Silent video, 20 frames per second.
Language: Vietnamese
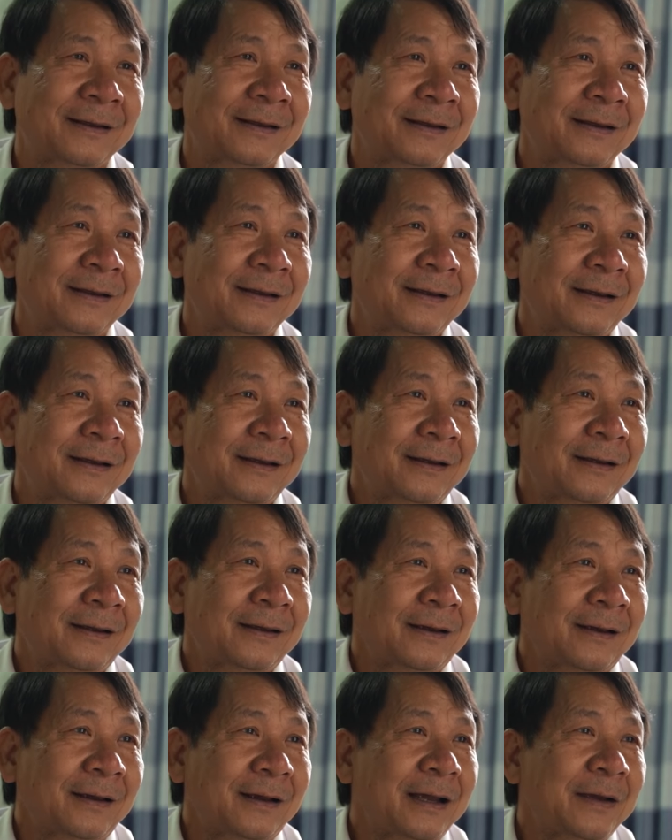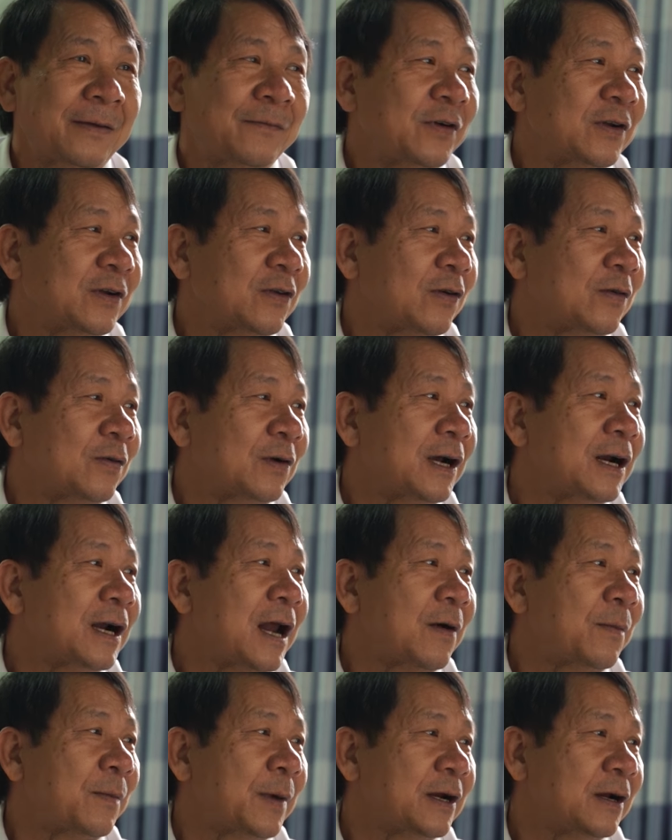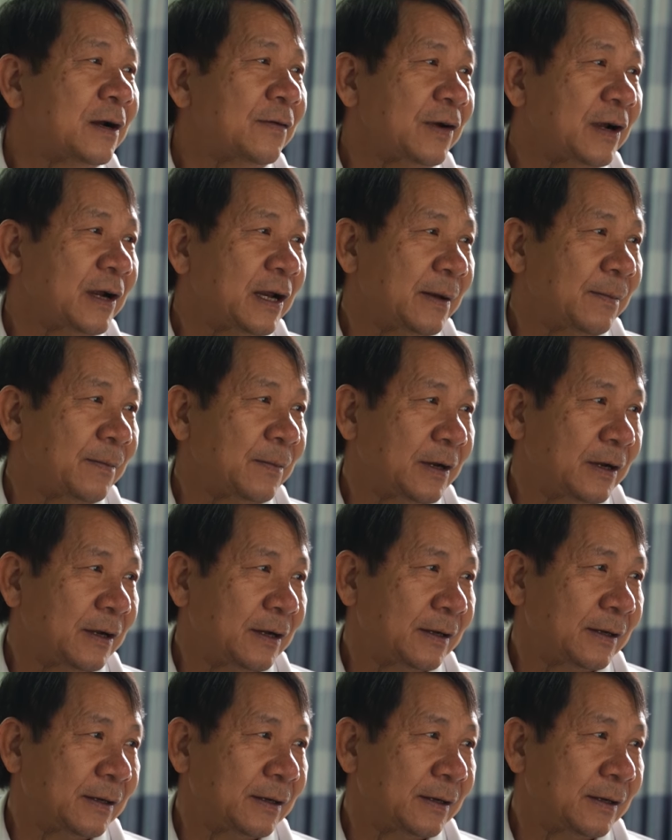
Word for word: gần 20 năm nên xuống cấp nghiêm trọng.